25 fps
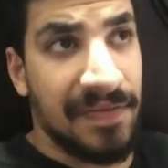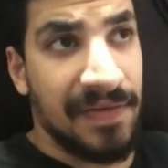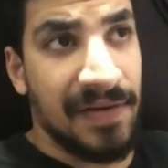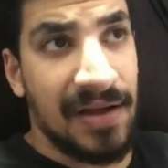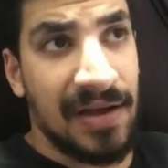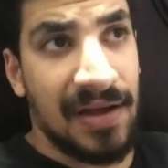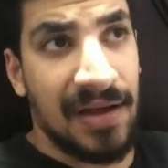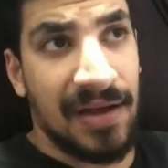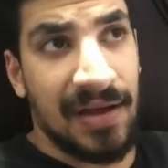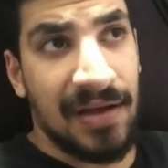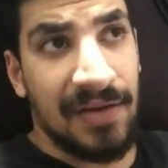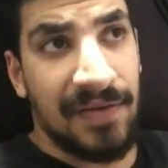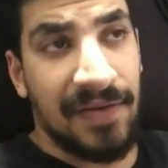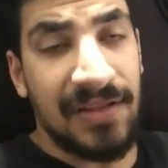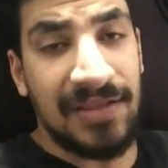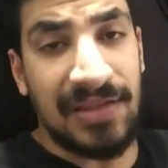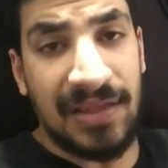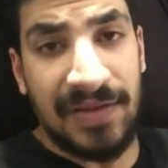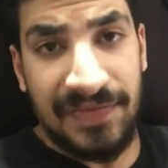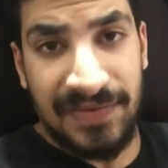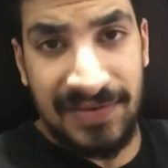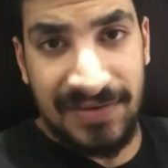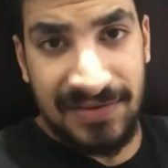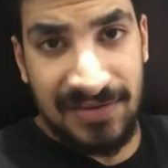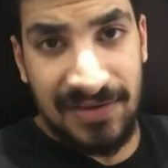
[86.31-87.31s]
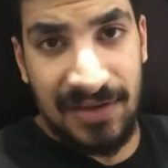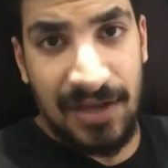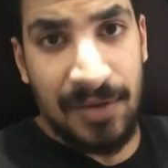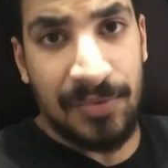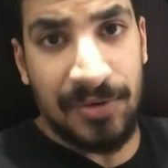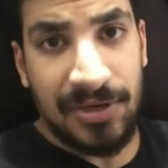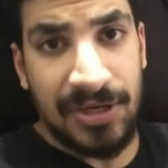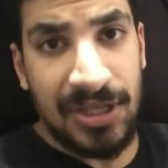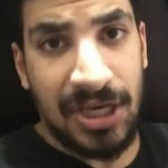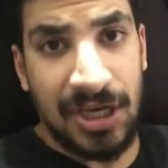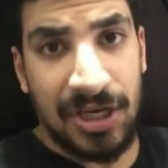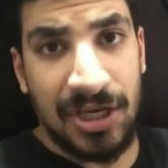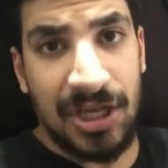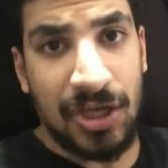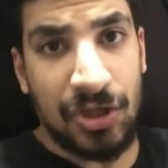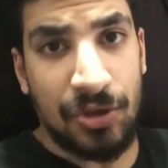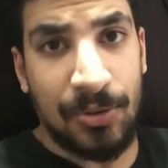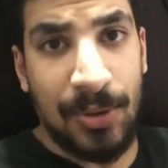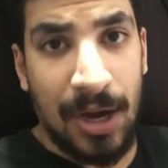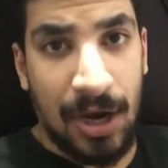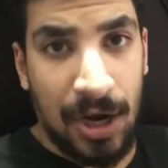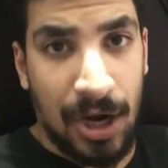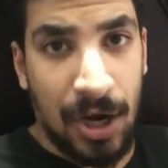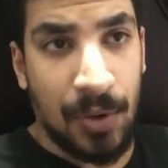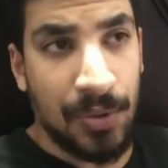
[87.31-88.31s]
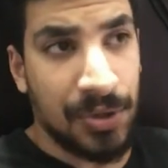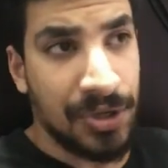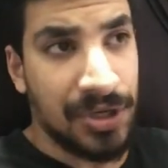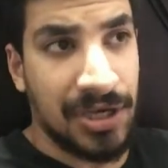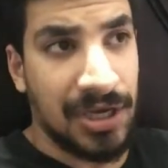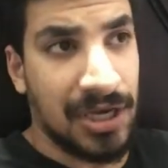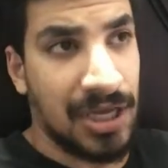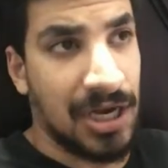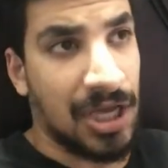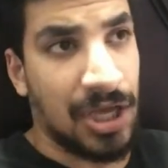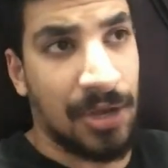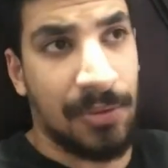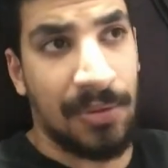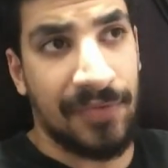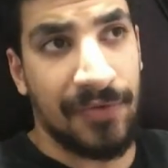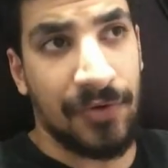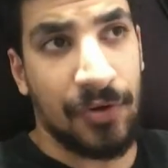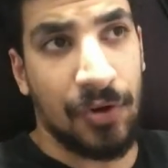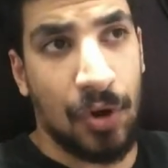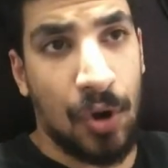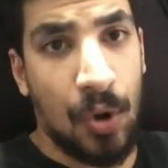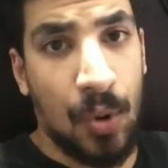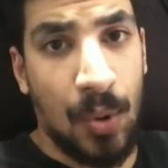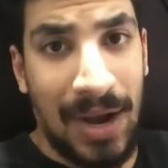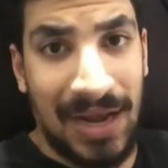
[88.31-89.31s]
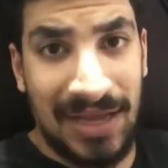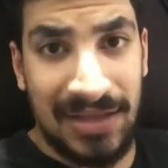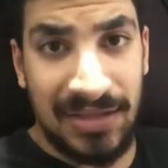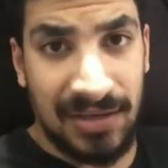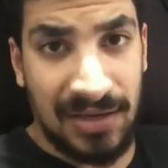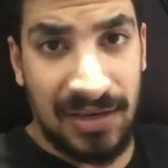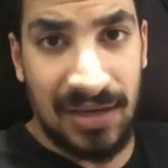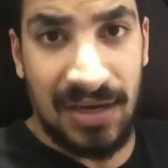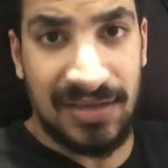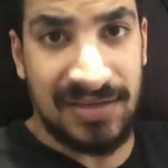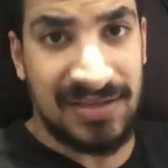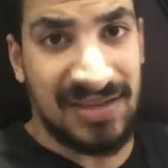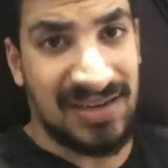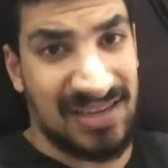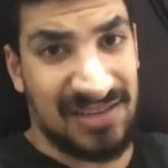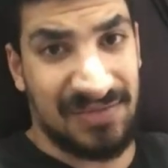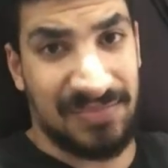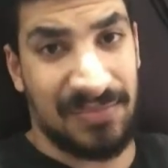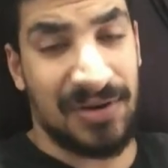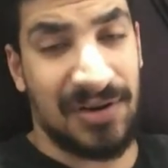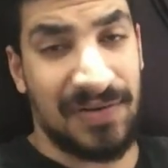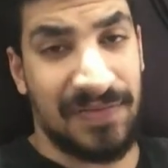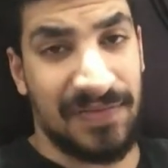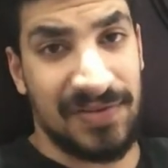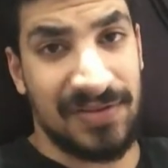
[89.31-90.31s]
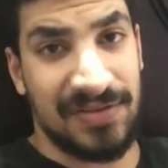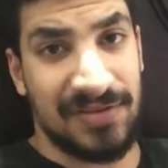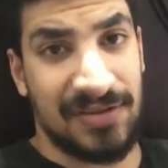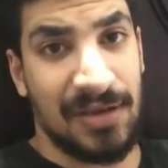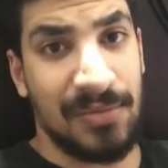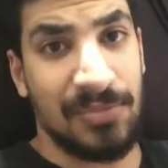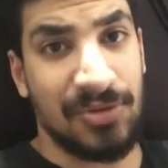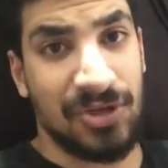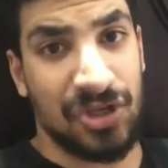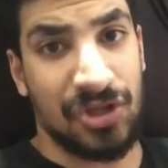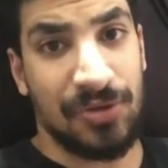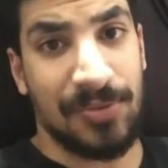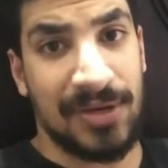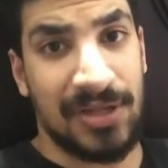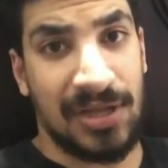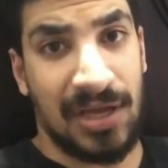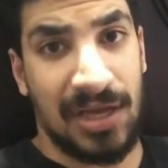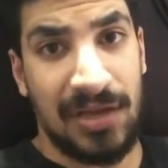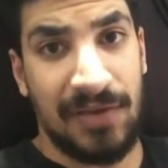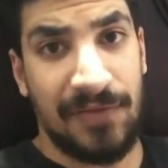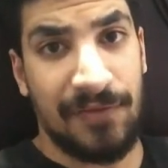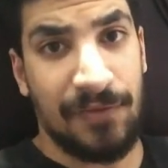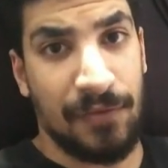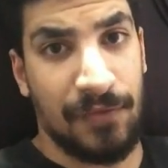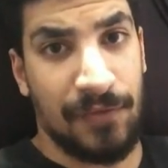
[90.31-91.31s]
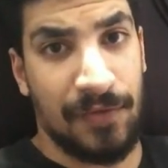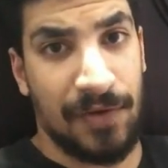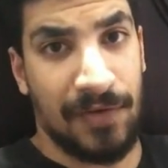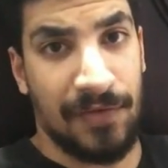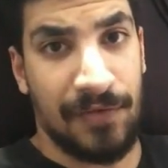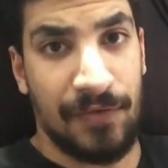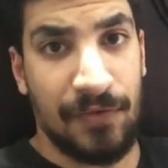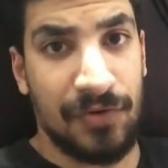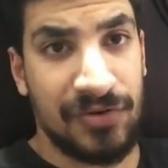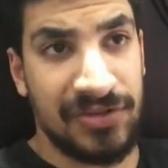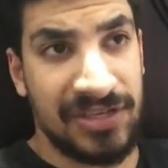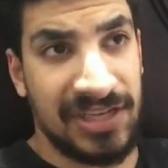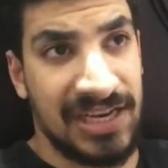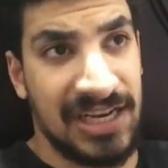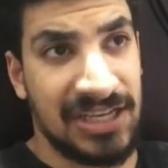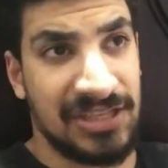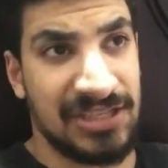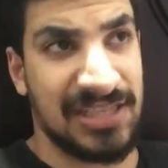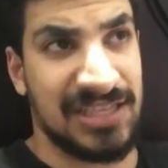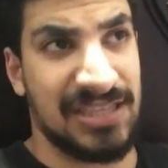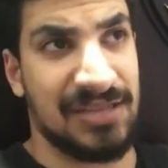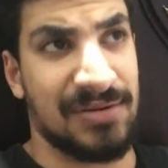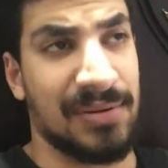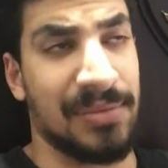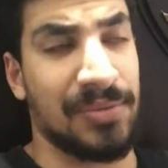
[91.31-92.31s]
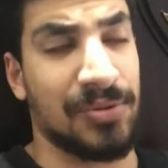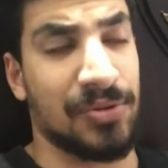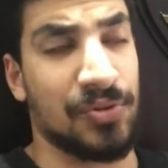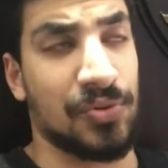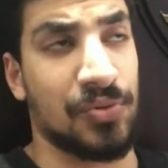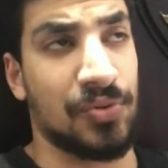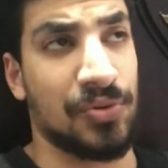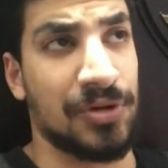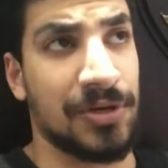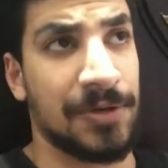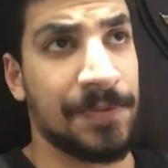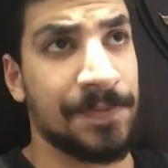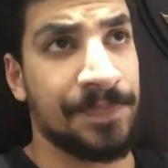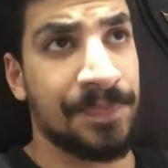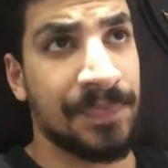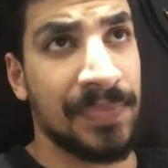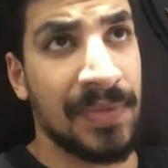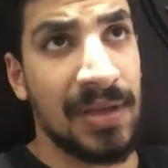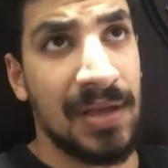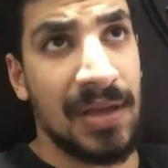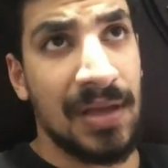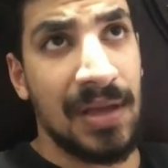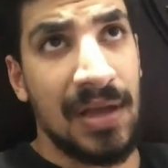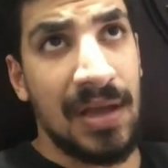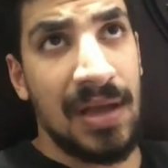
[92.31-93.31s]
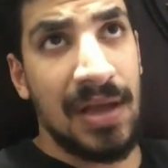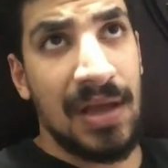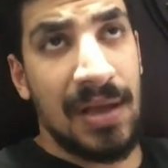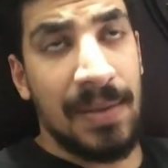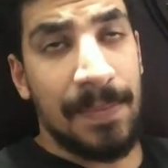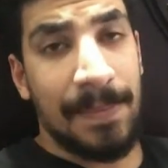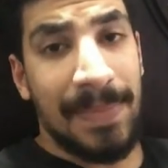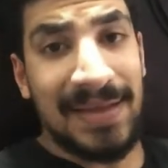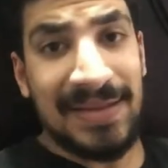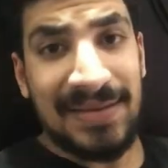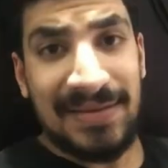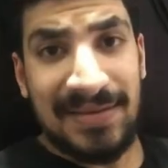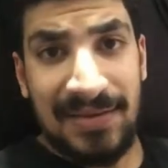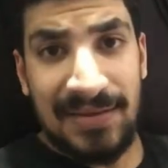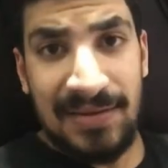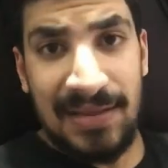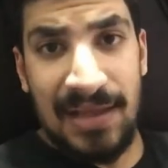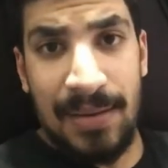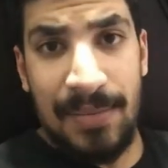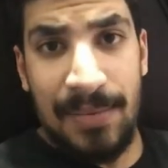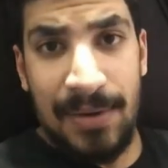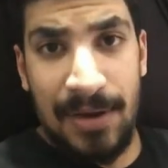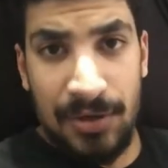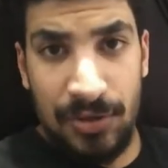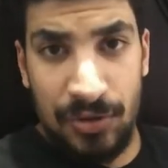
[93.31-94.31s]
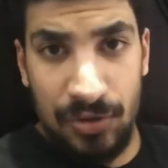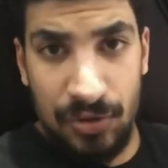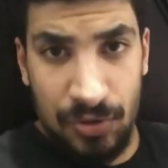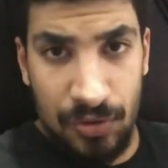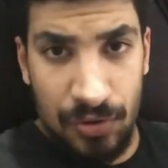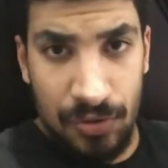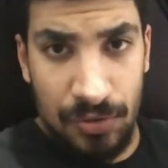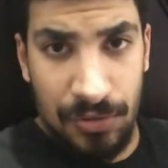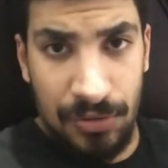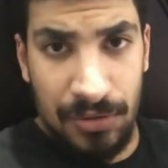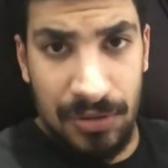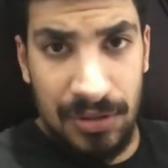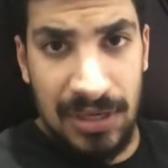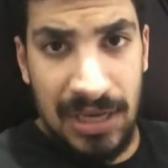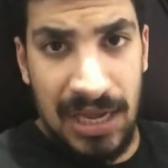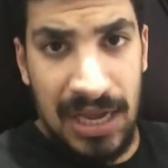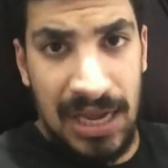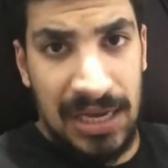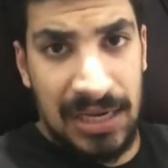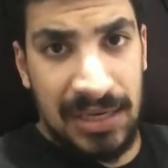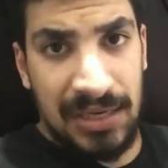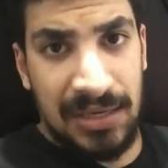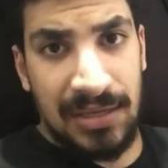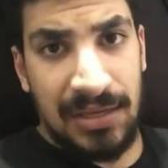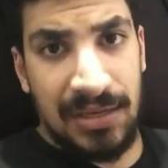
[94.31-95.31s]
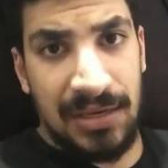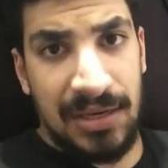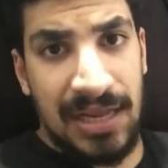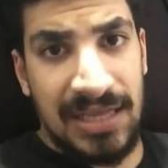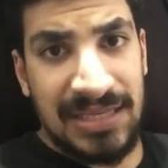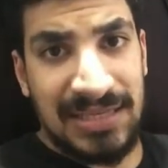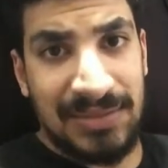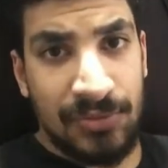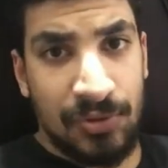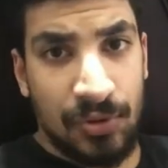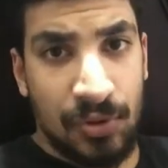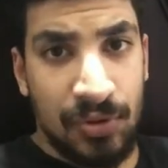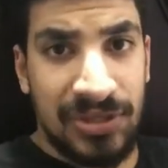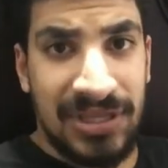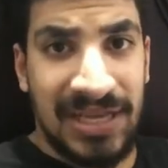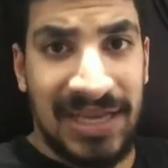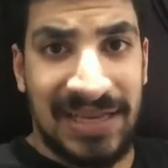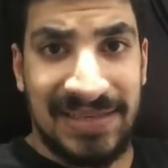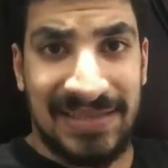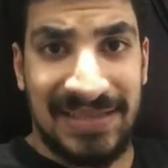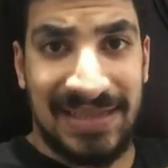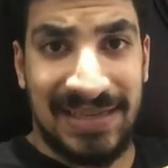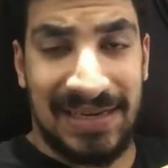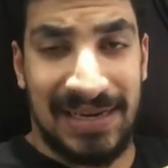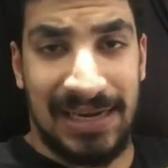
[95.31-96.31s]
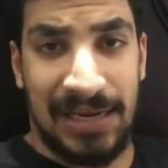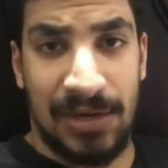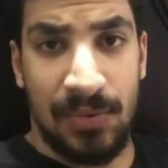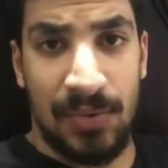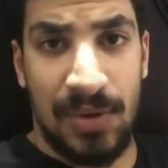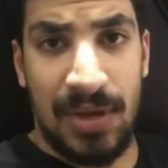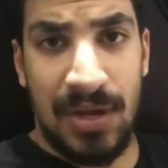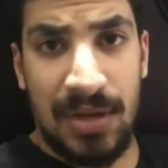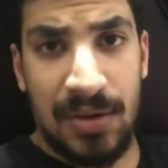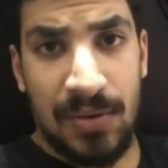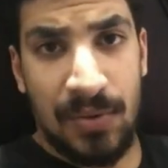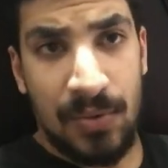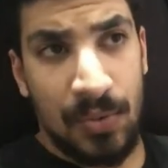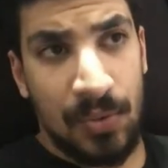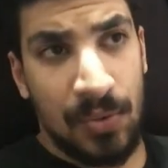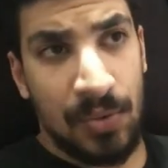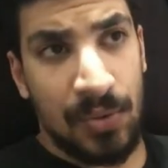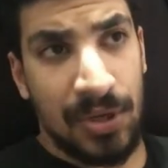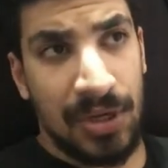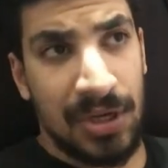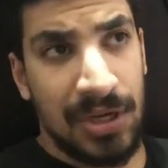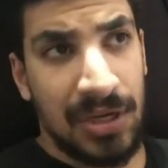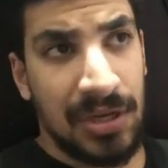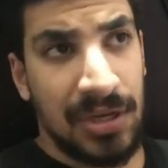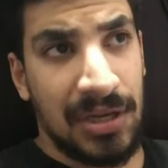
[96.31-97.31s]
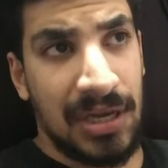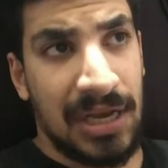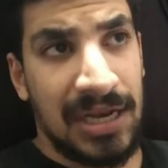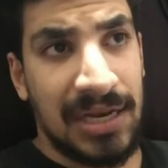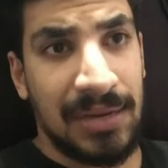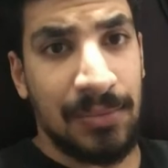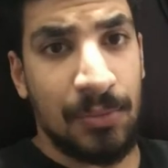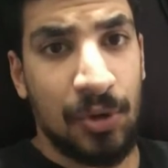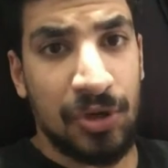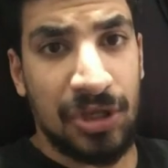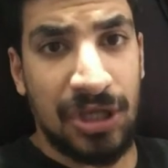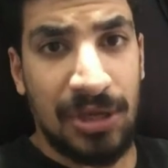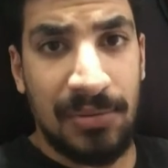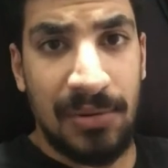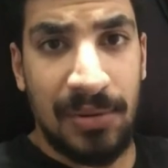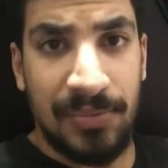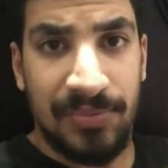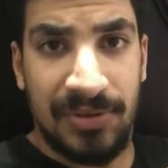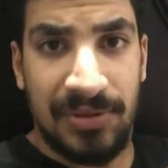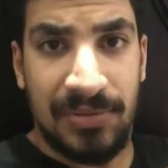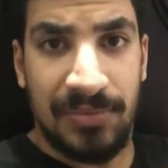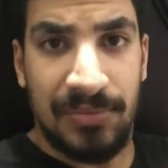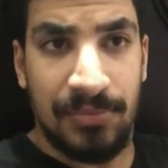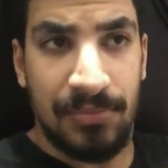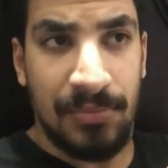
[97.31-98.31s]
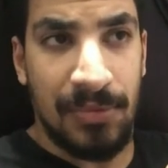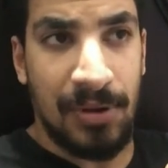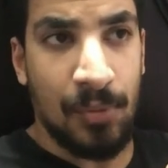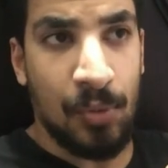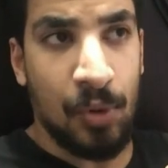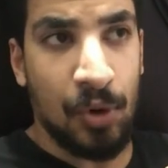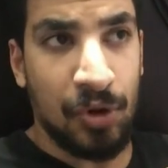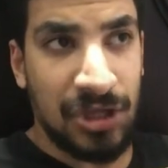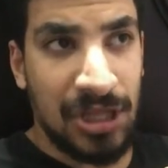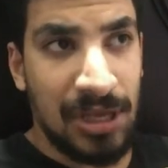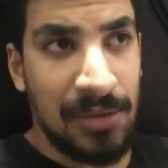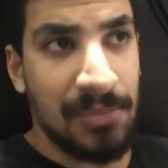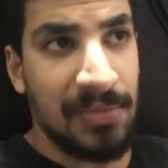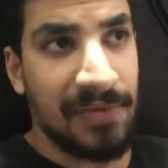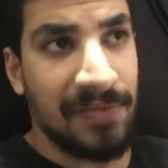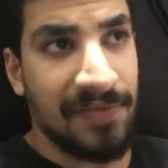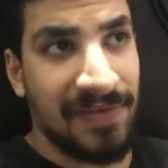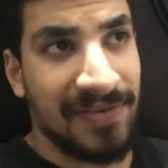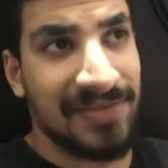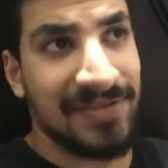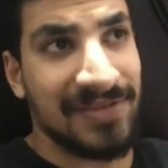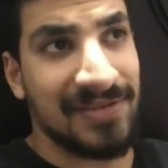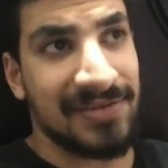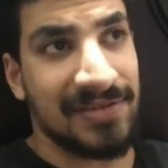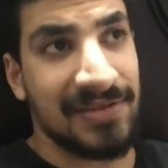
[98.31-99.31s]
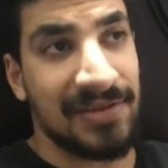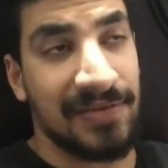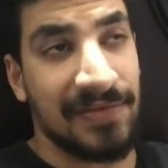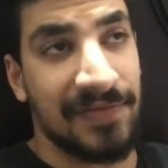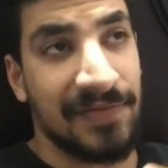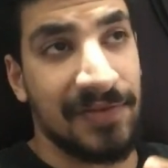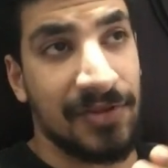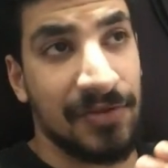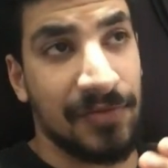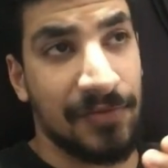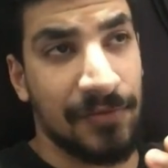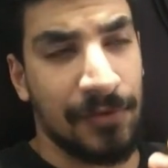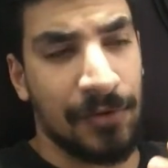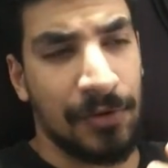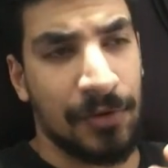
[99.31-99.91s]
فانت في الصيام كده كده هتبقى قوي يعني هيبقى فيك قوه عادي خالص انك تتمرن في الصيام مش هتبقى ضعيف وفرفور زي ناس كتير ما بتقول بس ده برضو يعني لازم تكون تغذيتك حلوه ويعني مهتم مهتم في فتره الفطار